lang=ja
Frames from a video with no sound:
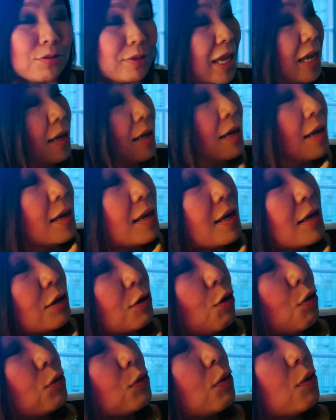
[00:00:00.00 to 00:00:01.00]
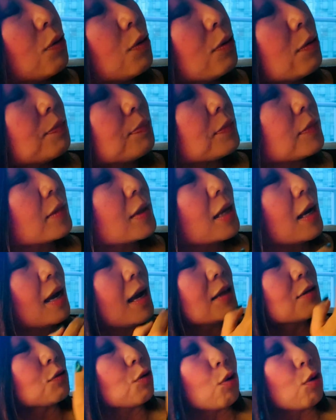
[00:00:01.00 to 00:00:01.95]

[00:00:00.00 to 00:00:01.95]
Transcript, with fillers: ねこのあの、